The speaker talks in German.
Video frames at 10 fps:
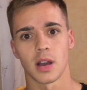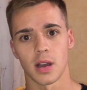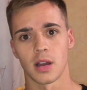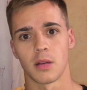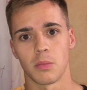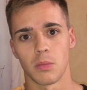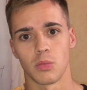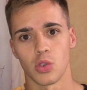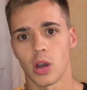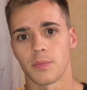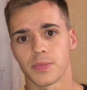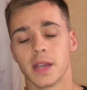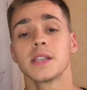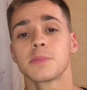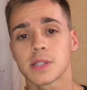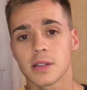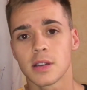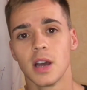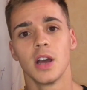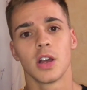Ähm, ja, in diesem
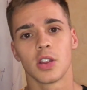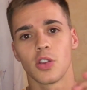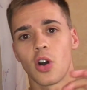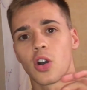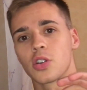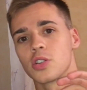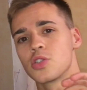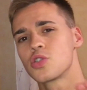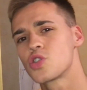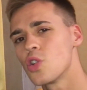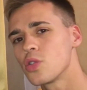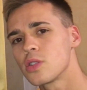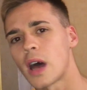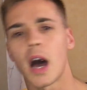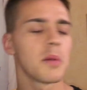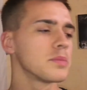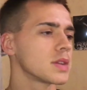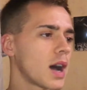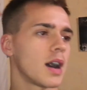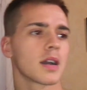Sinne noch einen schönen
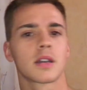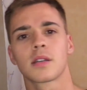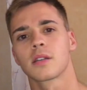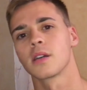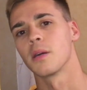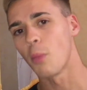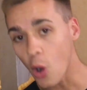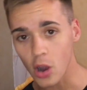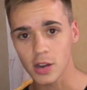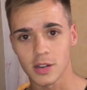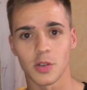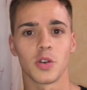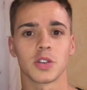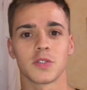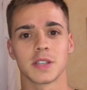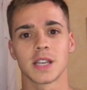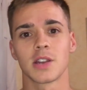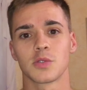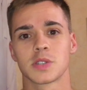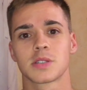Abendtag, äh, morgen und wir
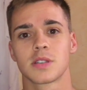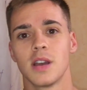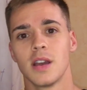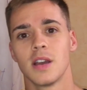sehen uns